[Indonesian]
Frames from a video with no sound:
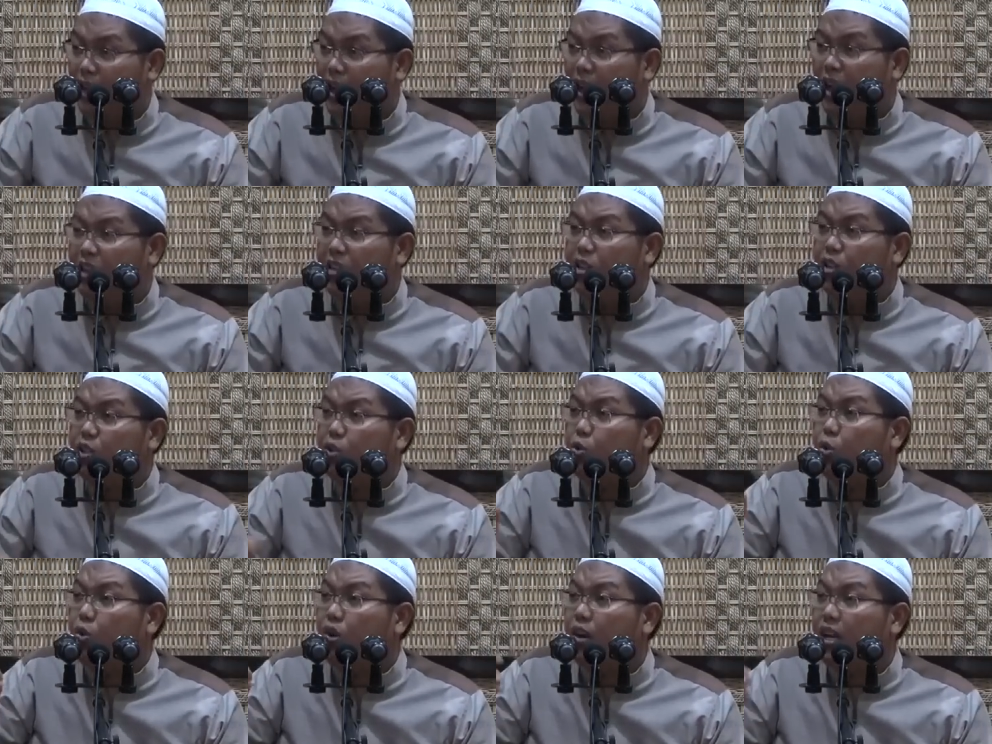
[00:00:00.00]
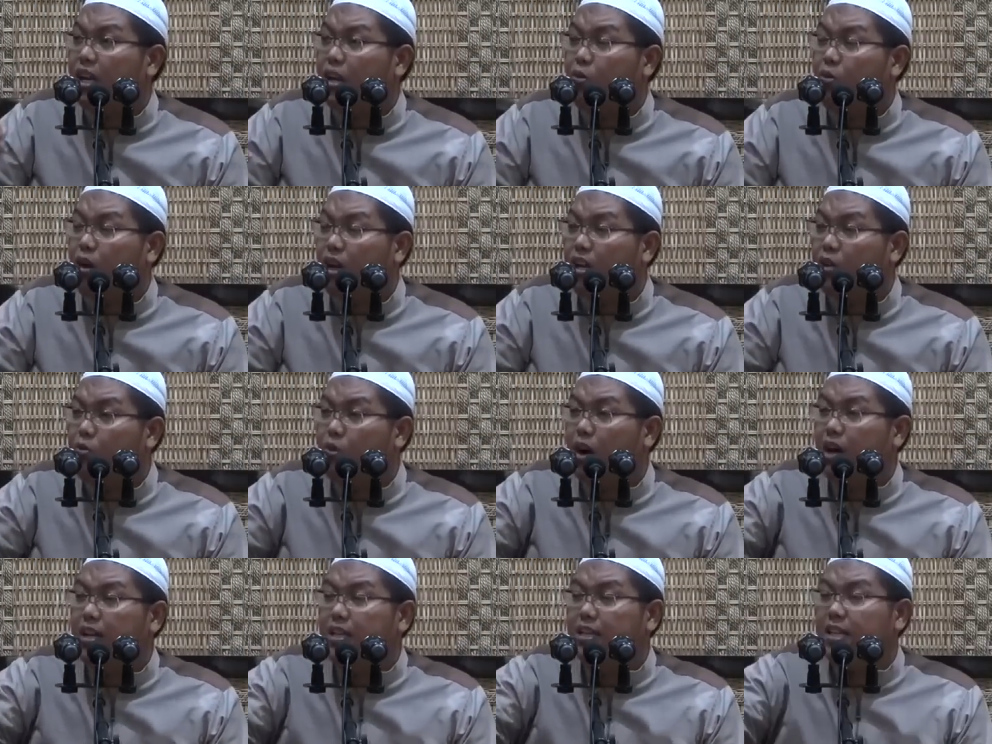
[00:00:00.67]
Anishkurli wali
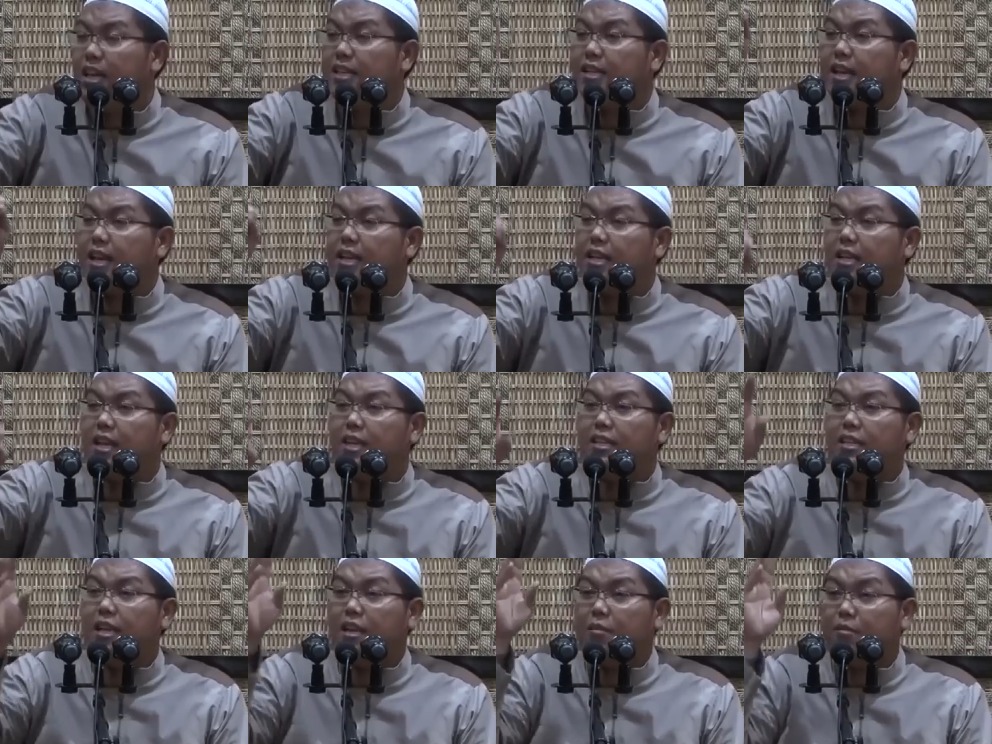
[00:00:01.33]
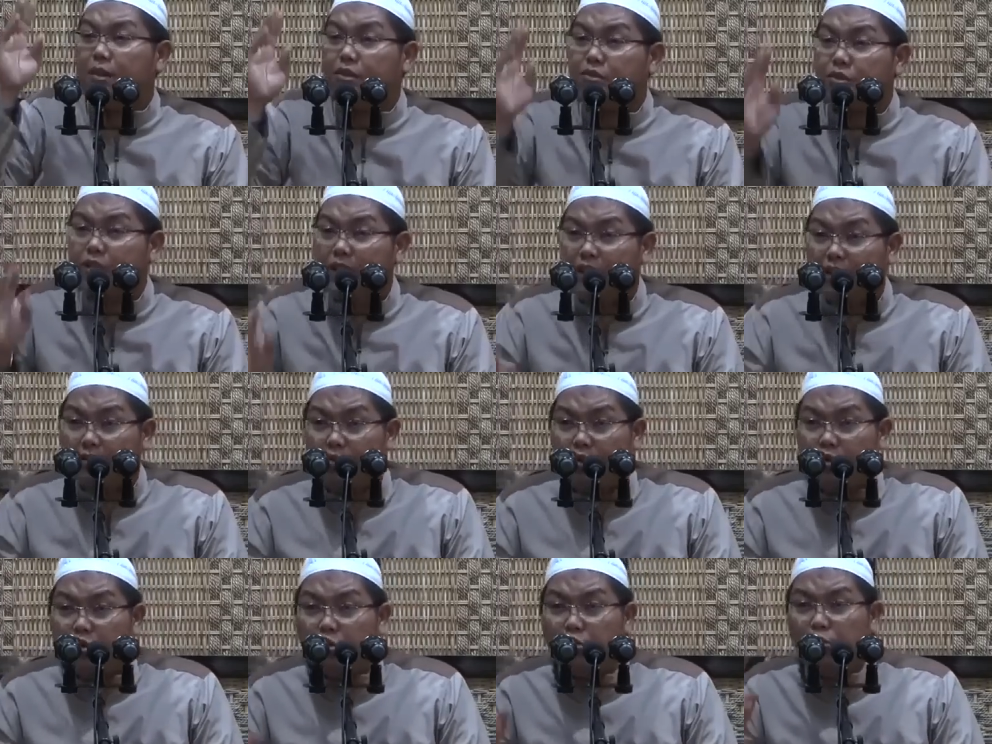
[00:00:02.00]
walidaika ilayyal
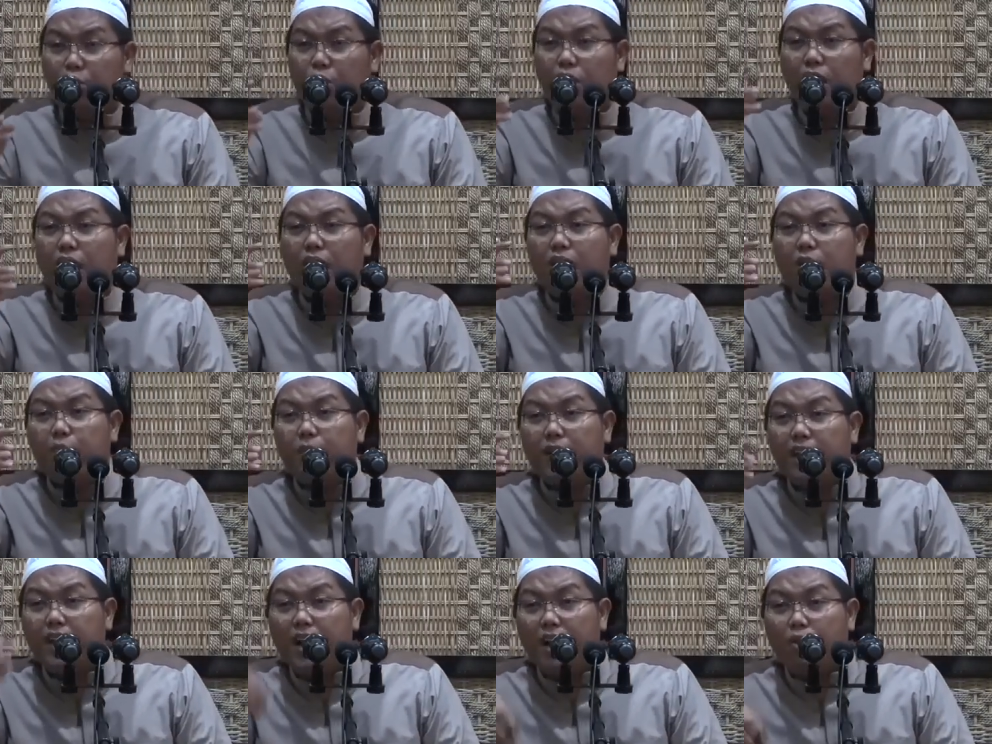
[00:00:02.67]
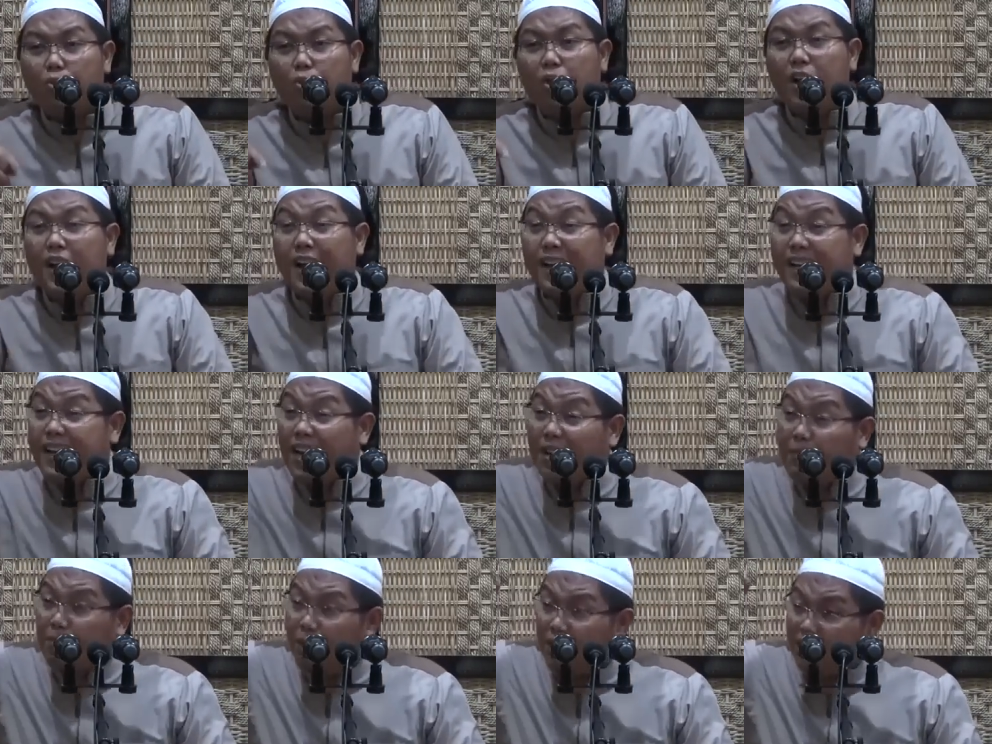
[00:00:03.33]
masir. Bersyukurlah kepadaku
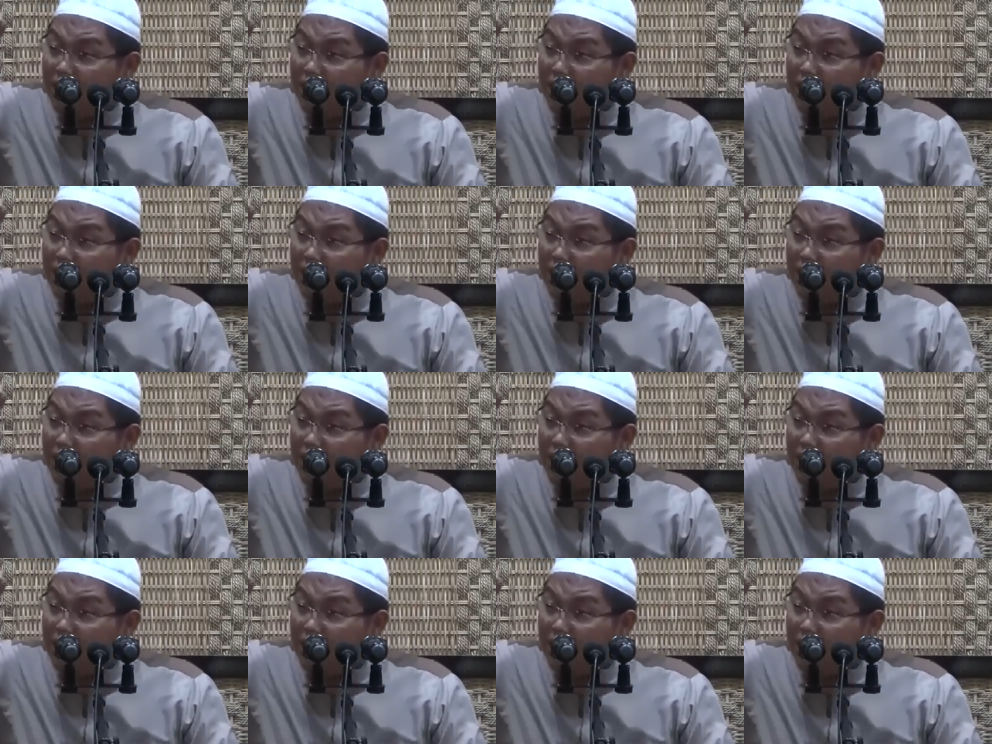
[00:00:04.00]
dan